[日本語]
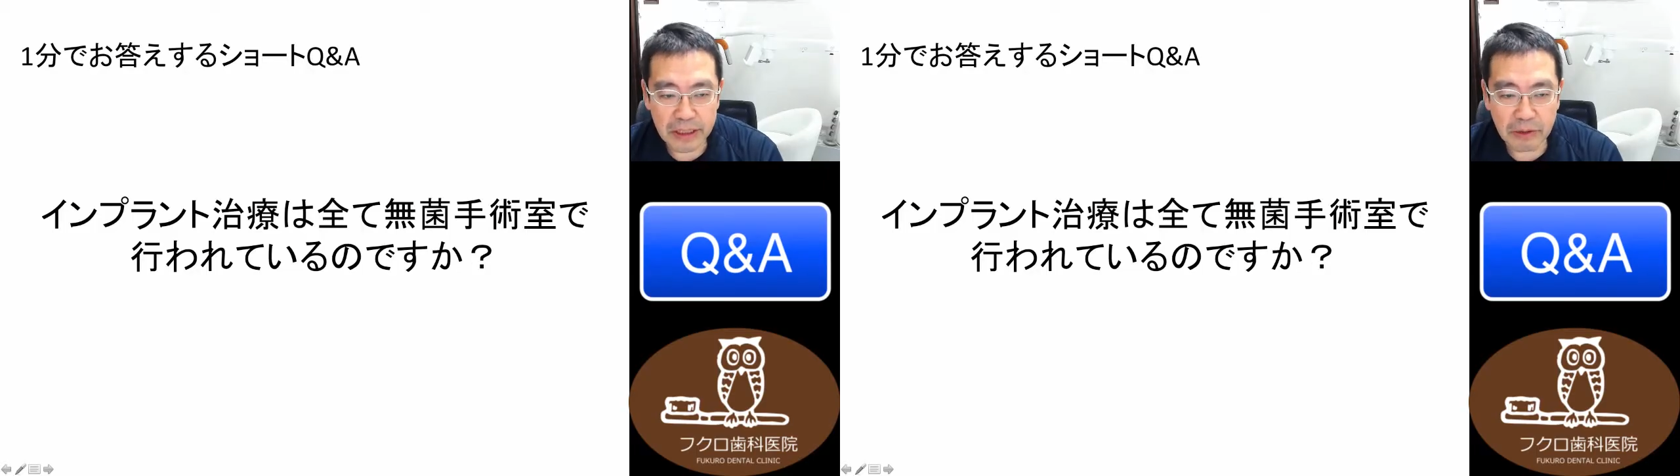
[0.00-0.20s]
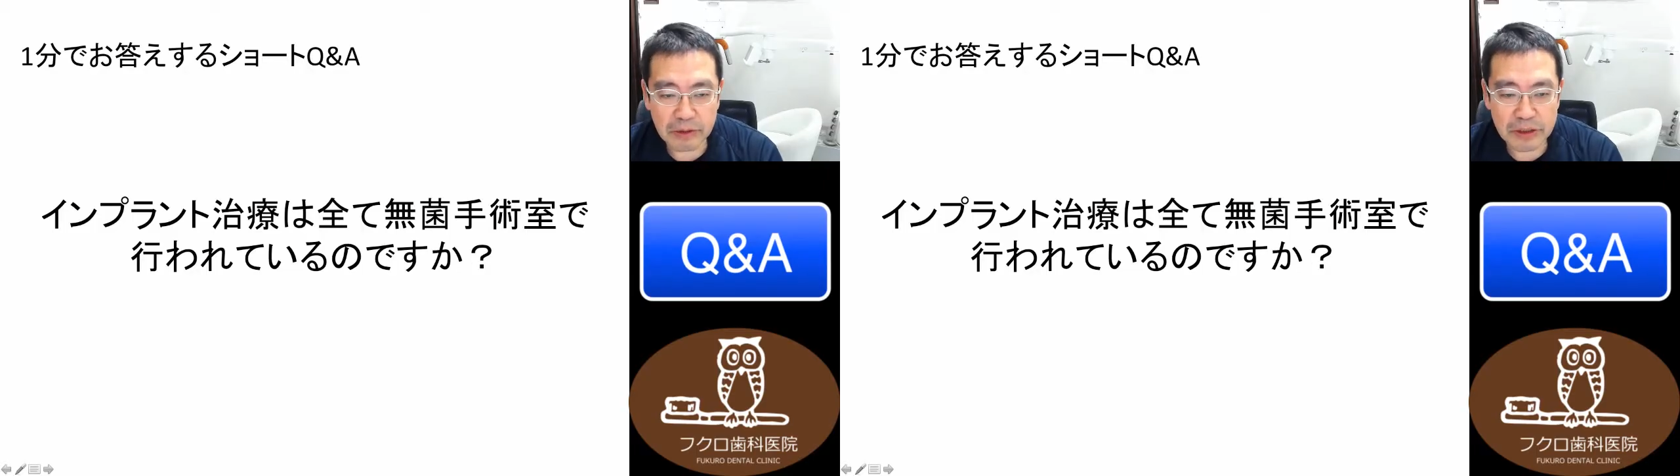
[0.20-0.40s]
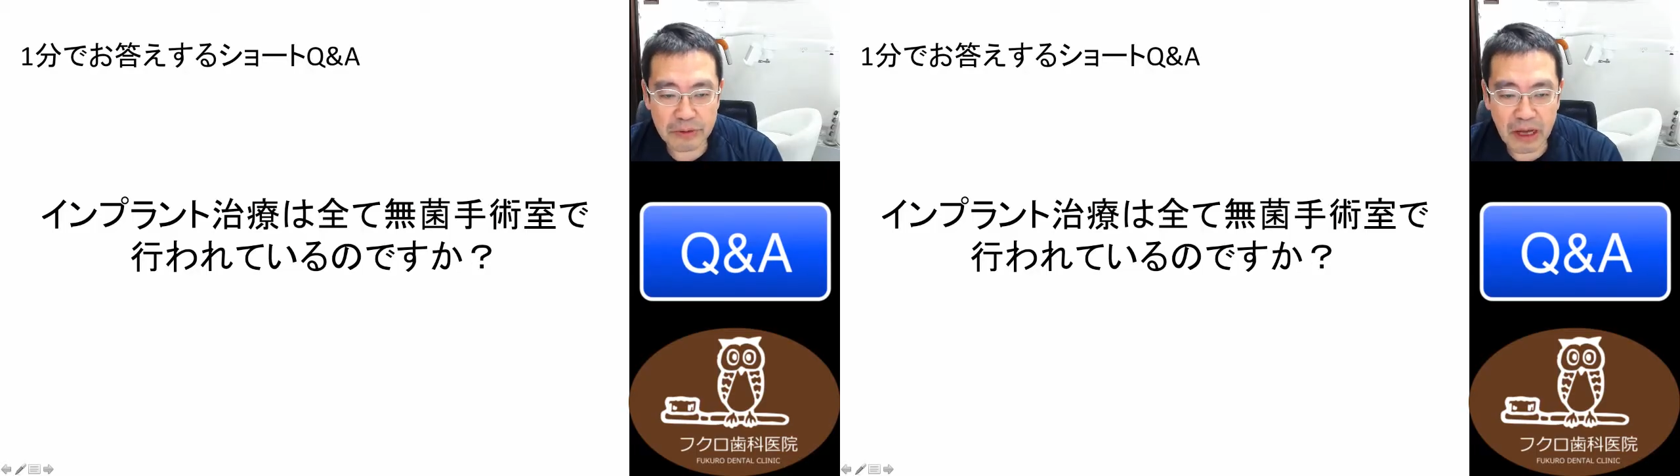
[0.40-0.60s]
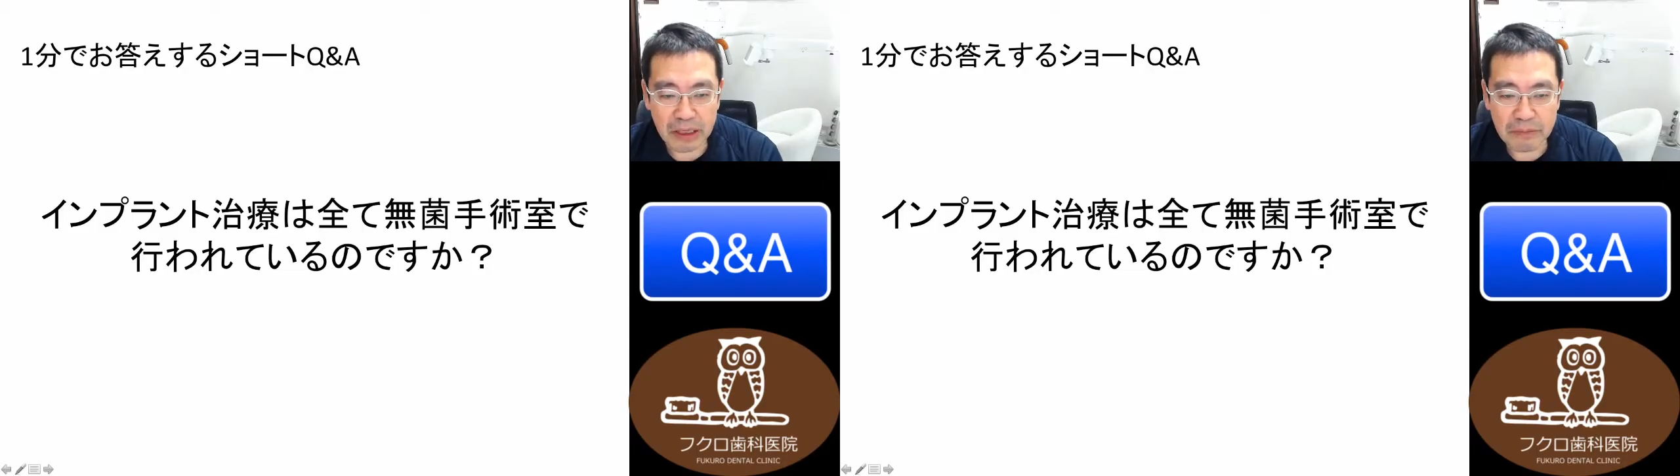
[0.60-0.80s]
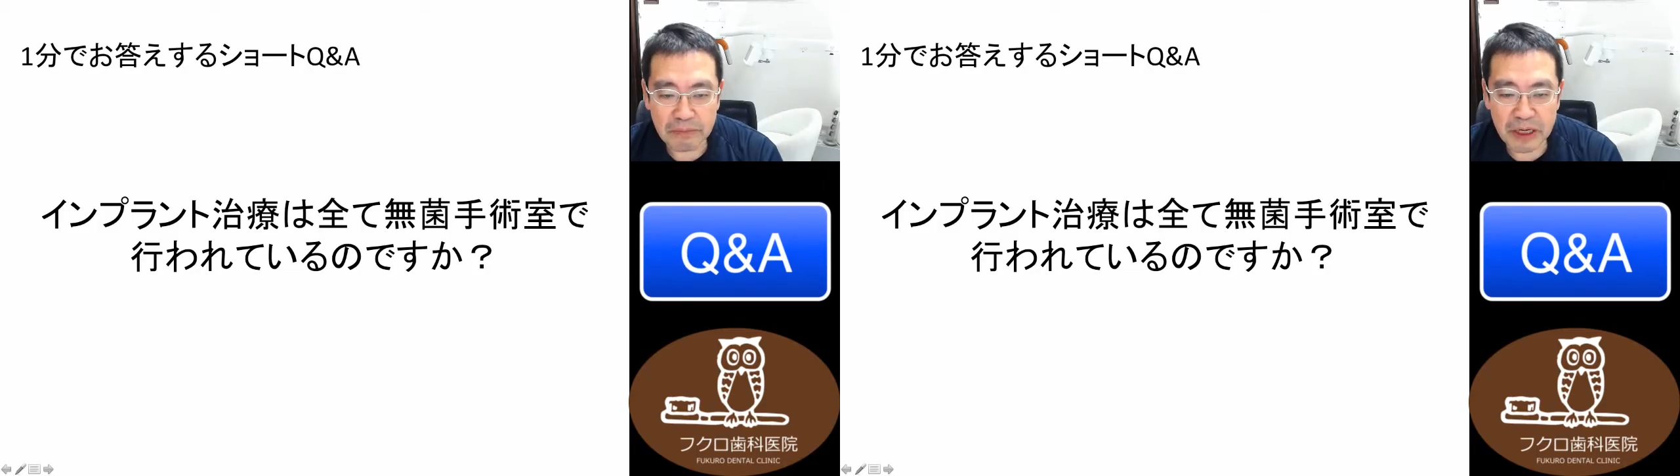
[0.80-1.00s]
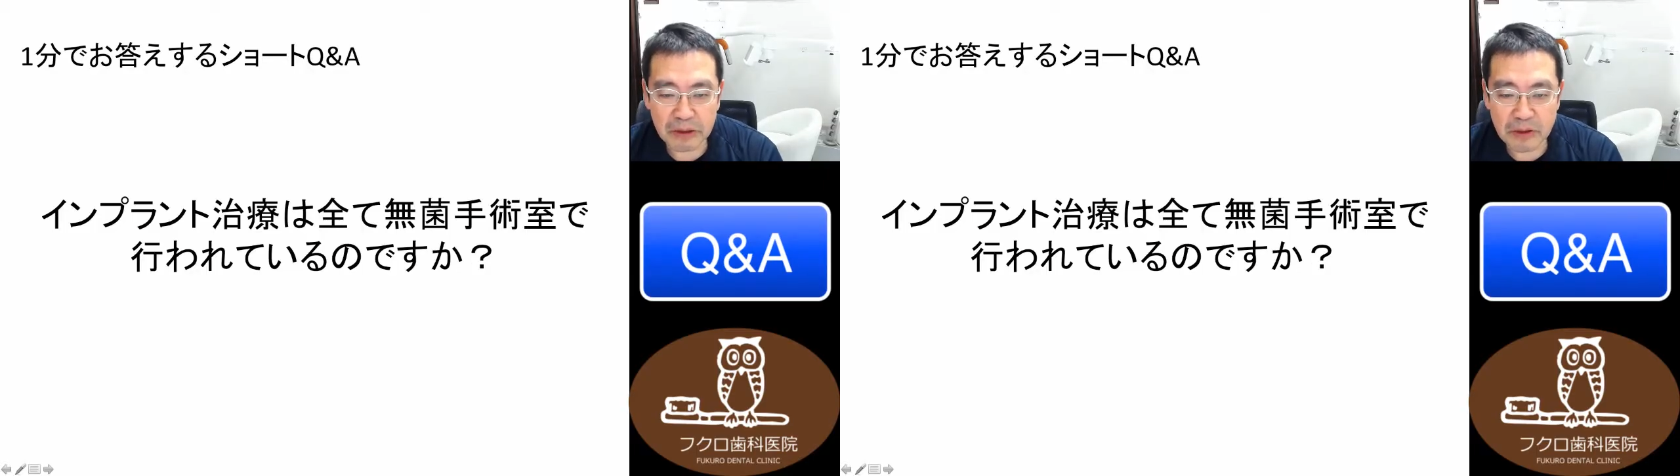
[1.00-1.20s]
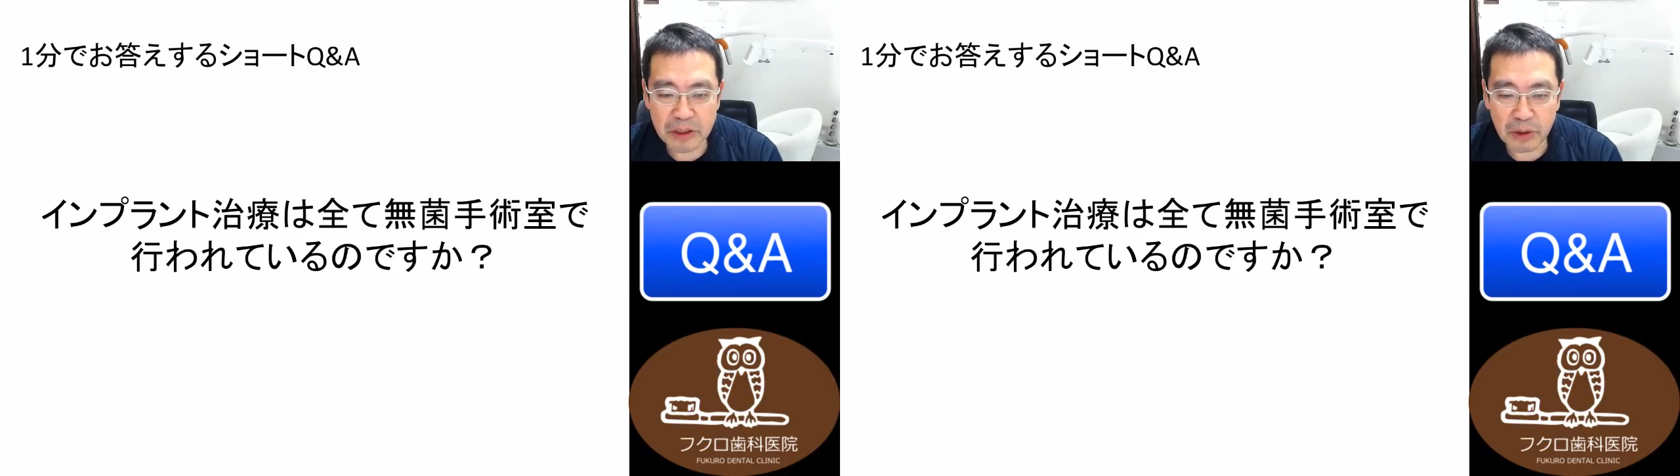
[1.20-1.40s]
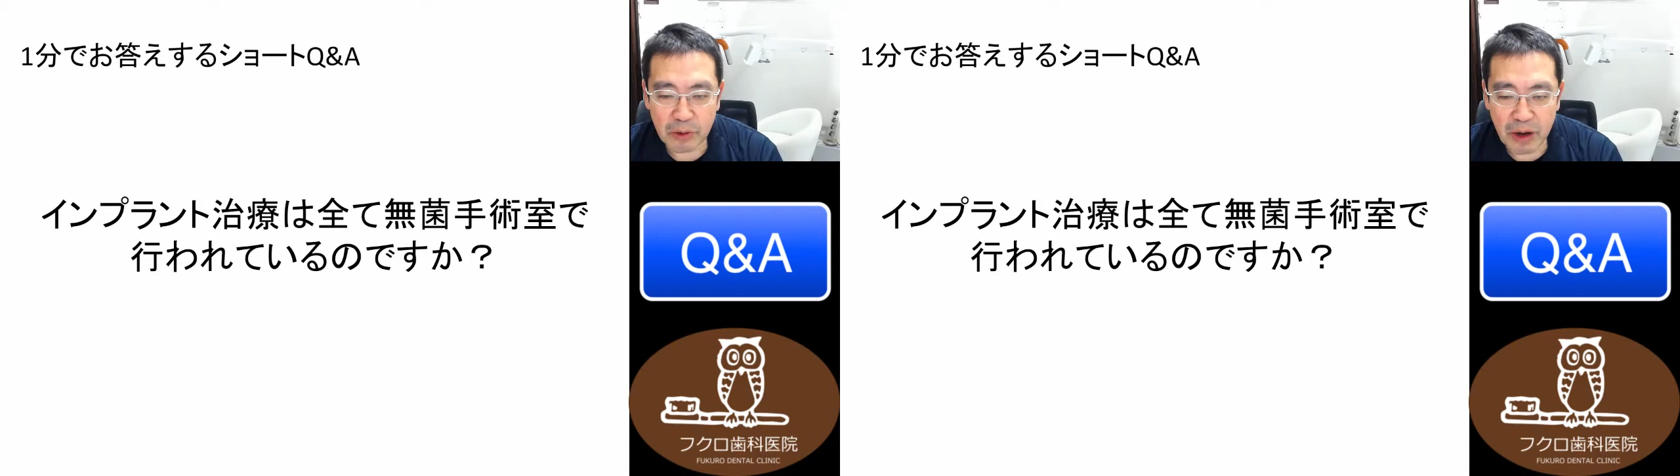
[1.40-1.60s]
本日は、インプラント
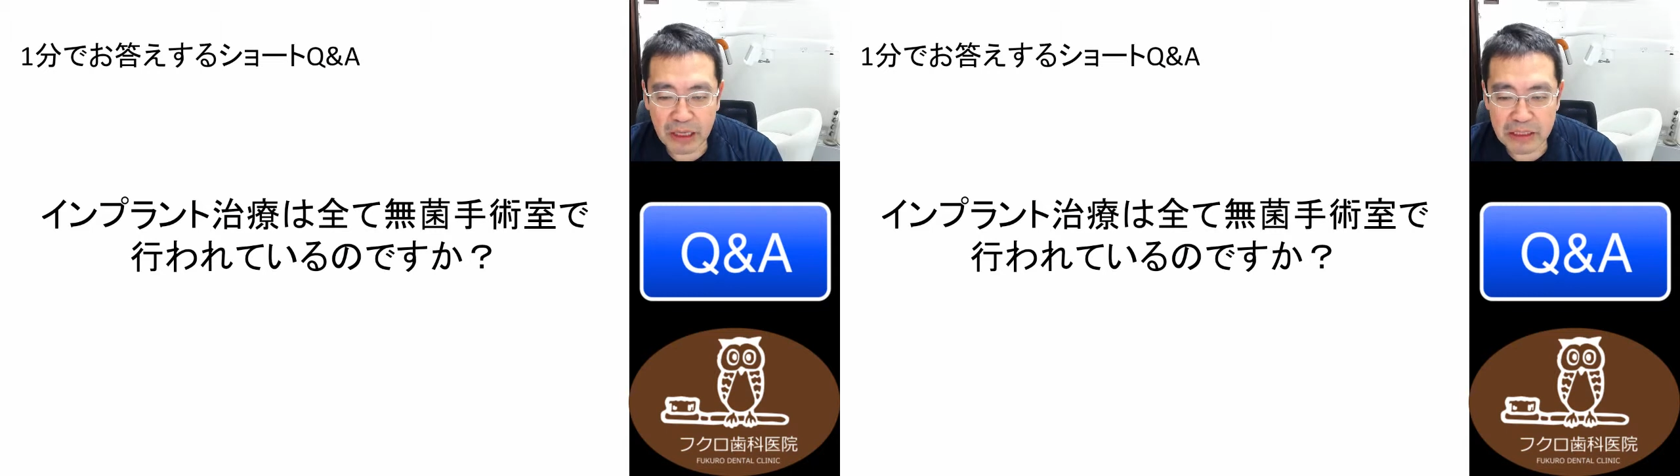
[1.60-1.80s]
治療は